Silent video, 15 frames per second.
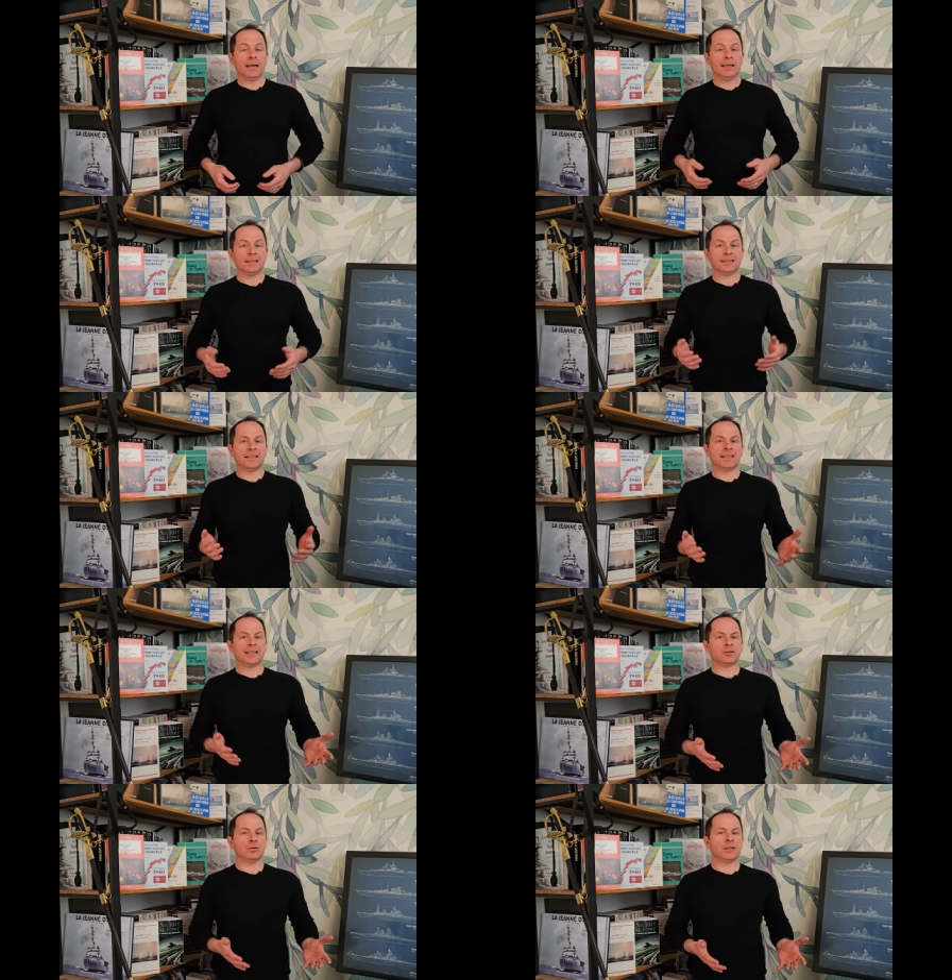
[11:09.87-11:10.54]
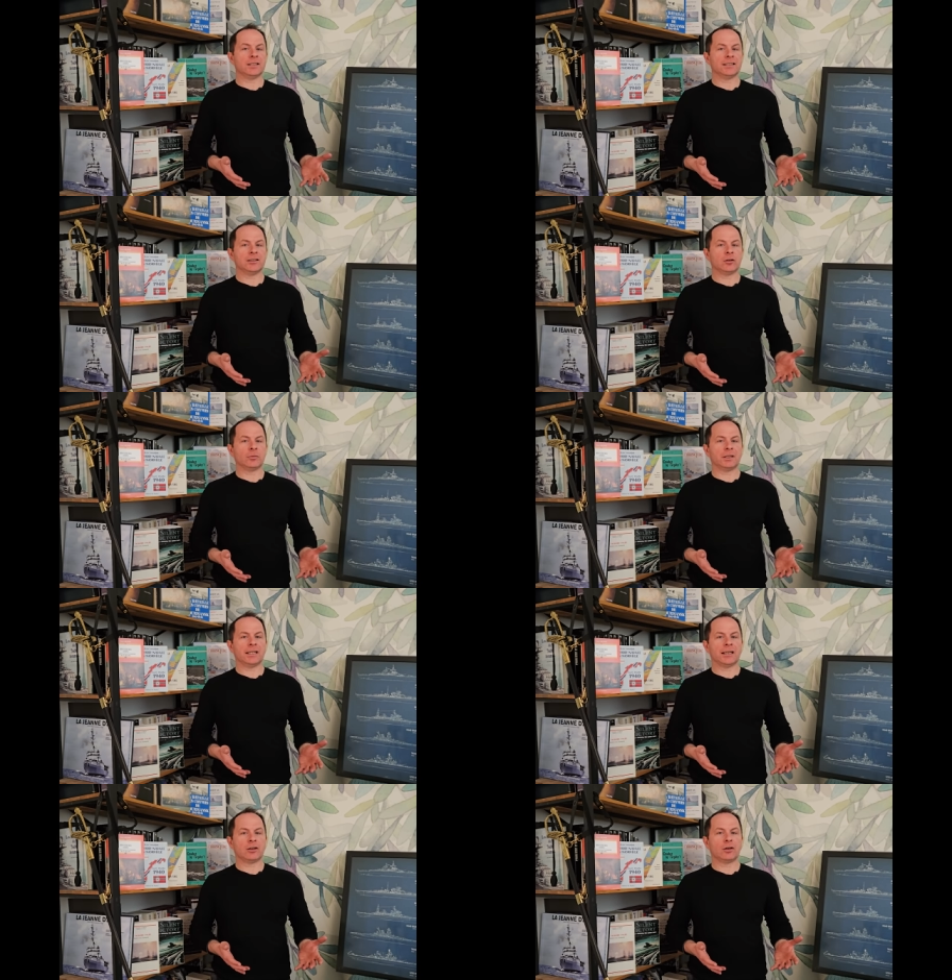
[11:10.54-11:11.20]
Les États-Unis s'étant
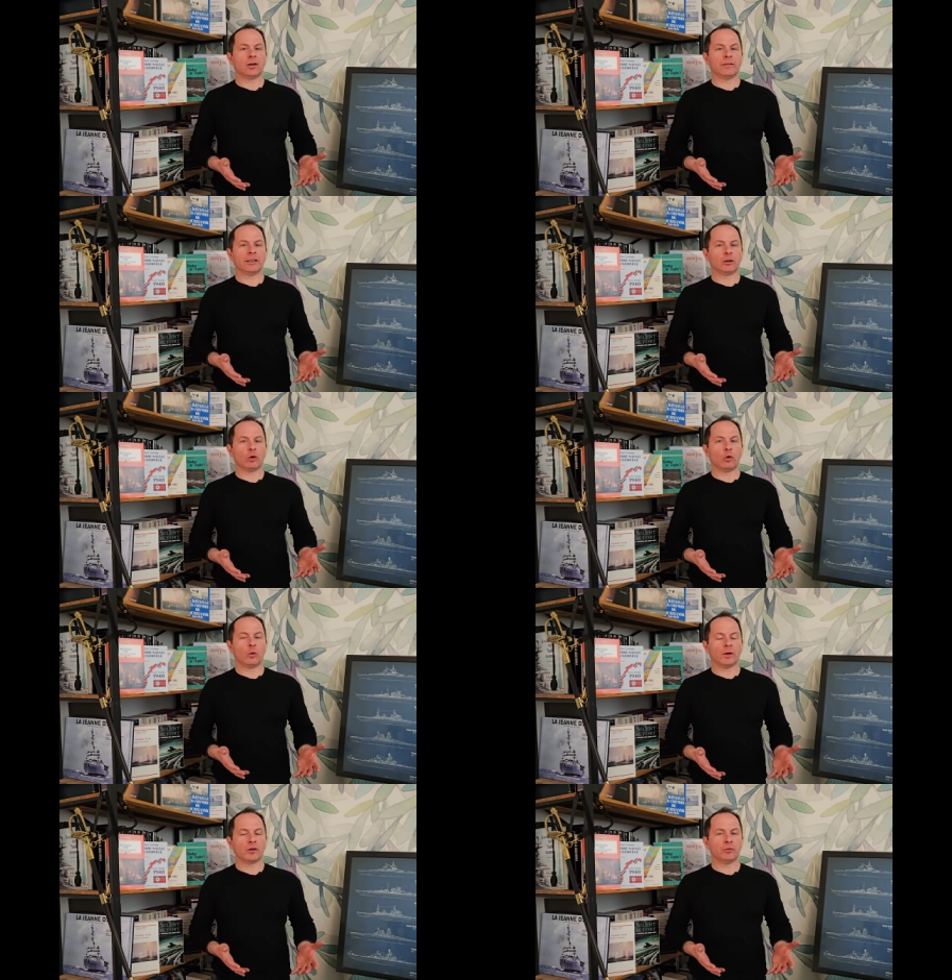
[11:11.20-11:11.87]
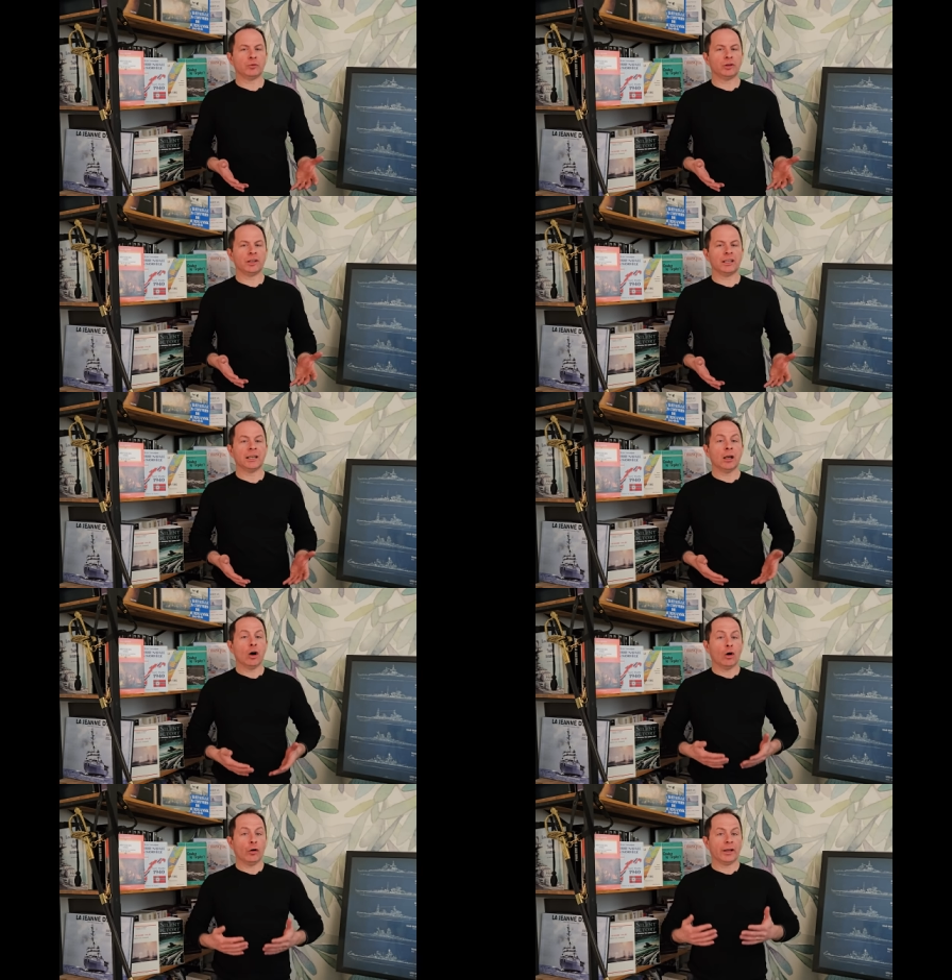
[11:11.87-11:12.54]
mis d'accord avec le Royaume-Uni
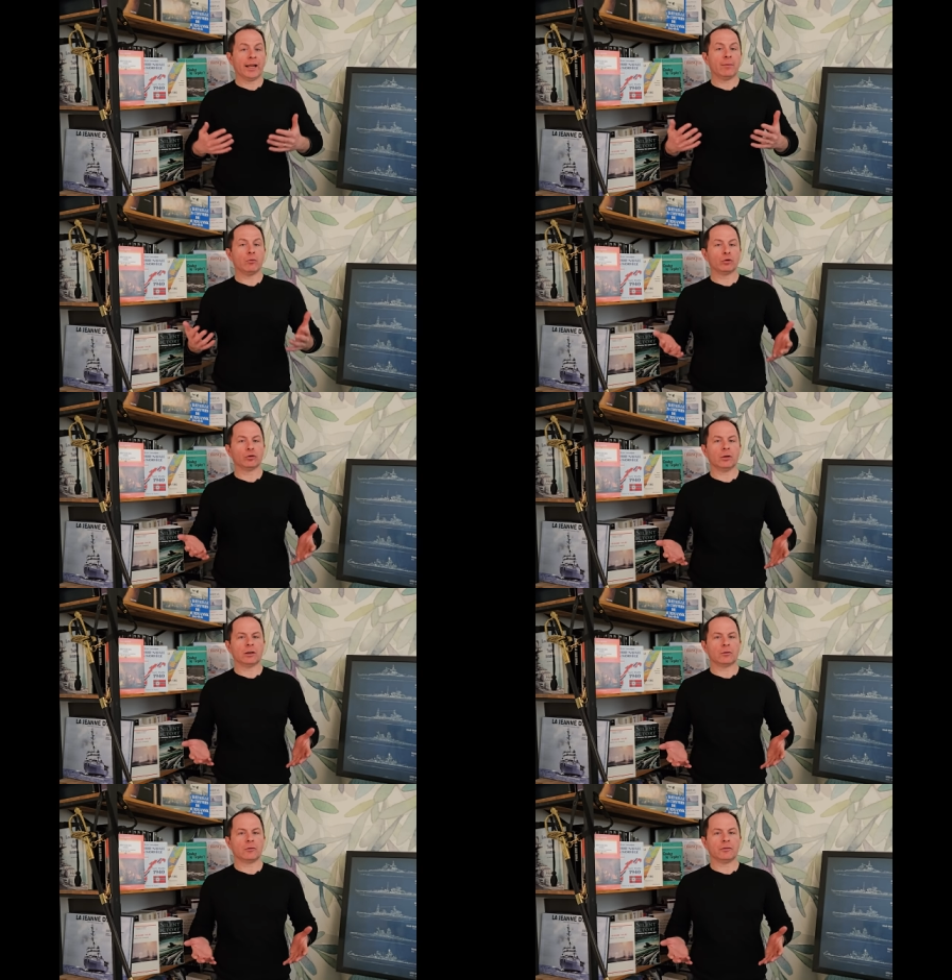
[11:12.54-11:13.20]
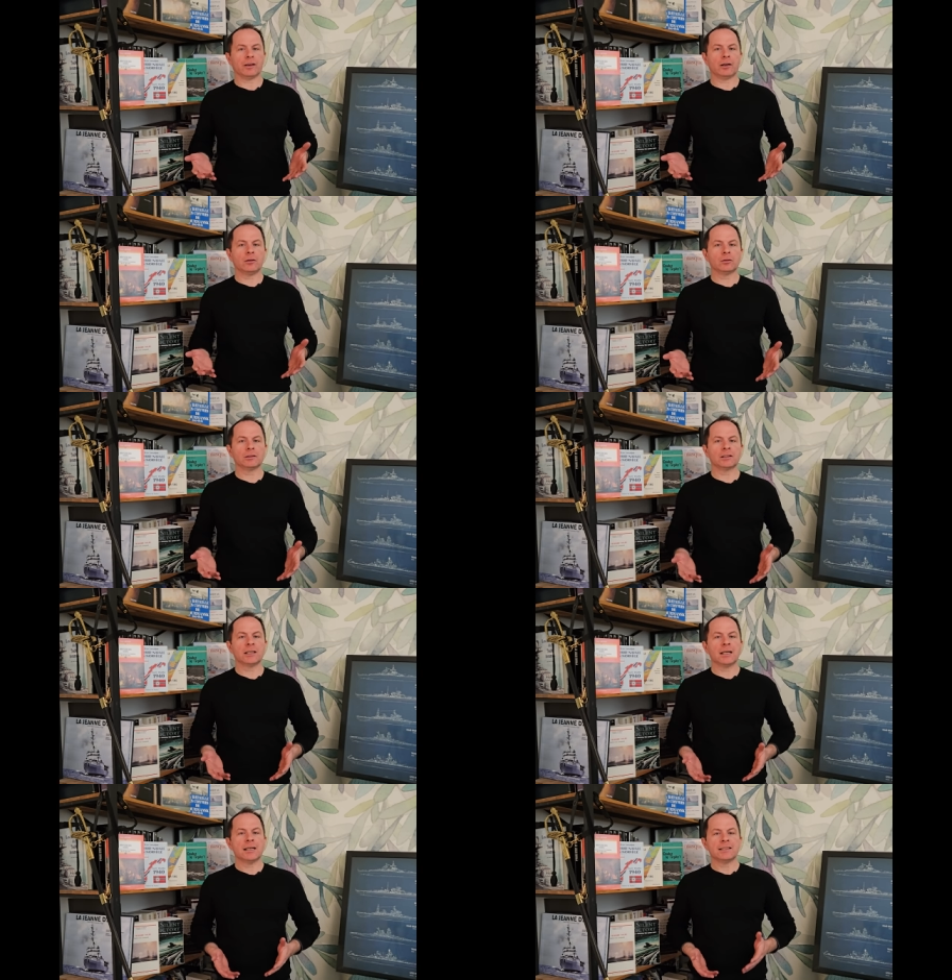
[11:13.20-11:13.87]
en amont de la
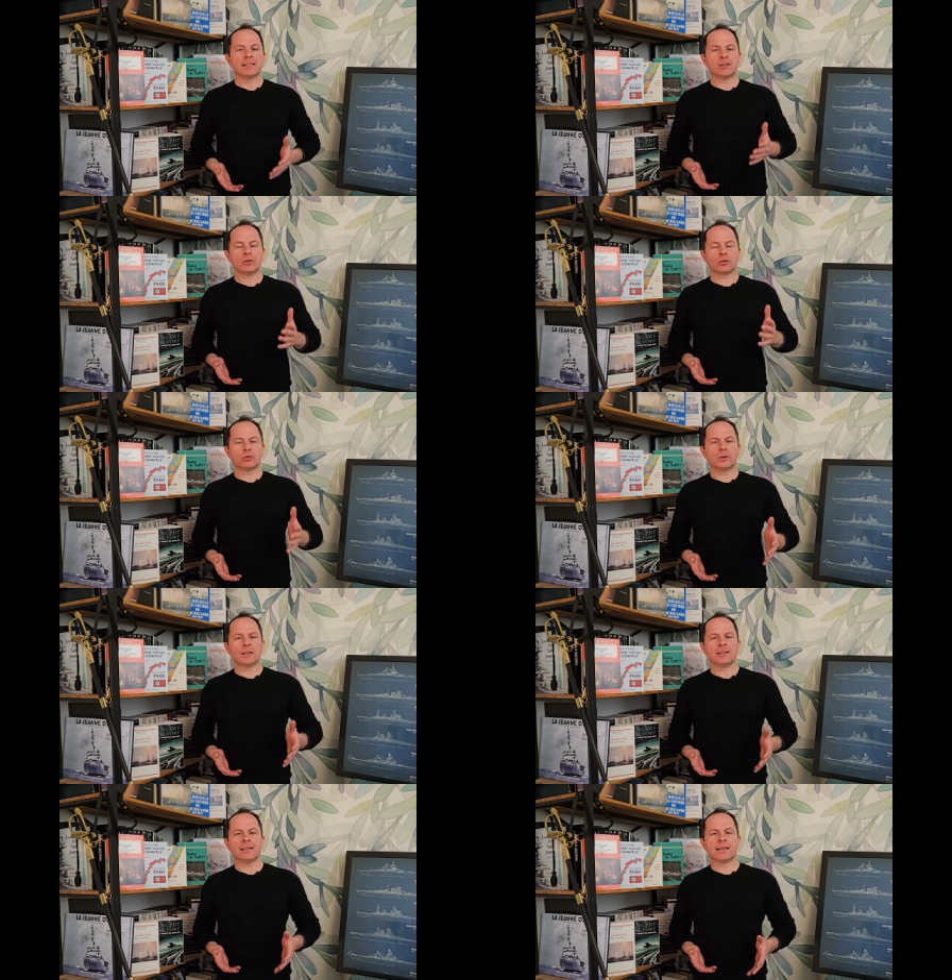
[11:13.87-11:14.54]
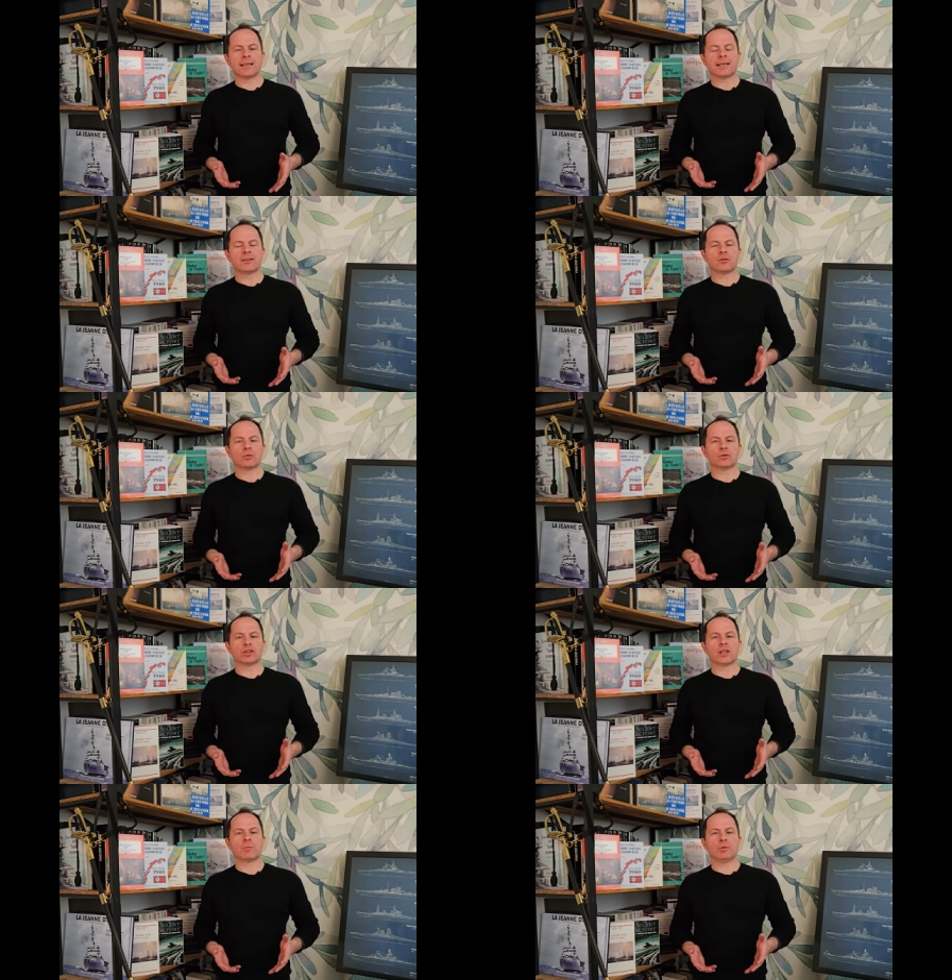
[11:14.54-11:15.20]
conférence, c'est surtout la
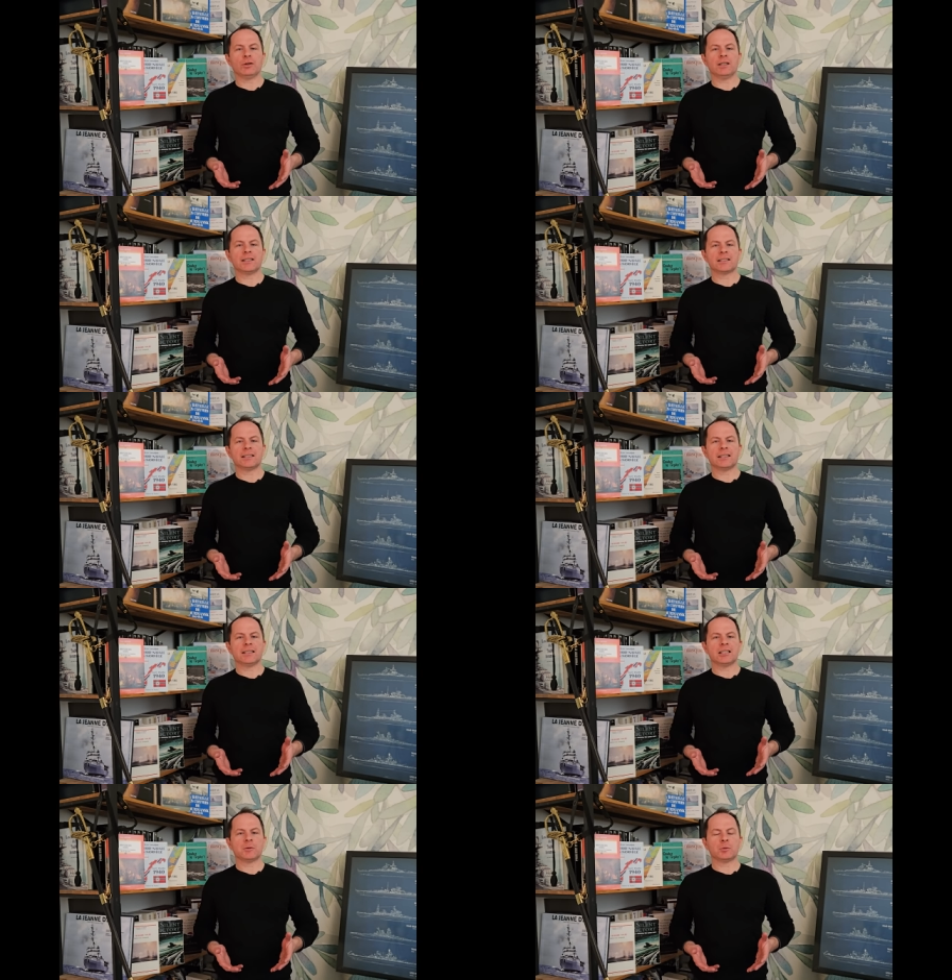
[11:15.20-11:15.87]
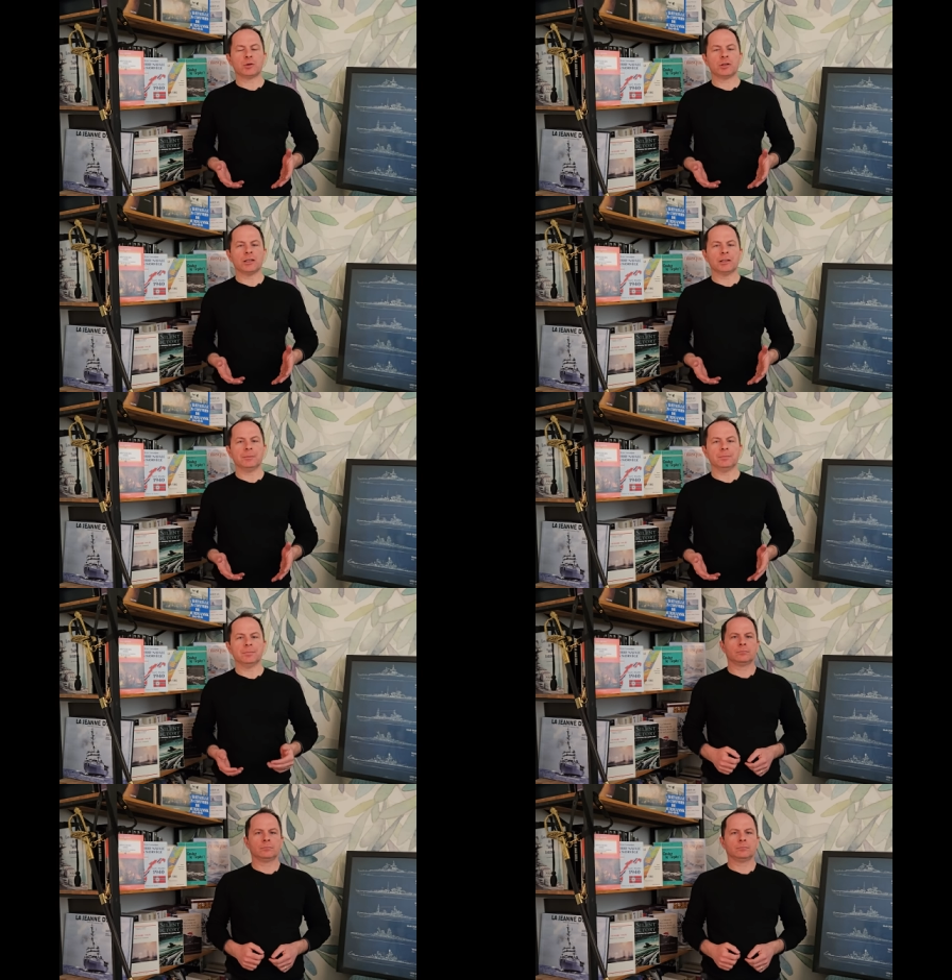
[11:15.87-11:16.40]
délégation japonaise qui est espionnée.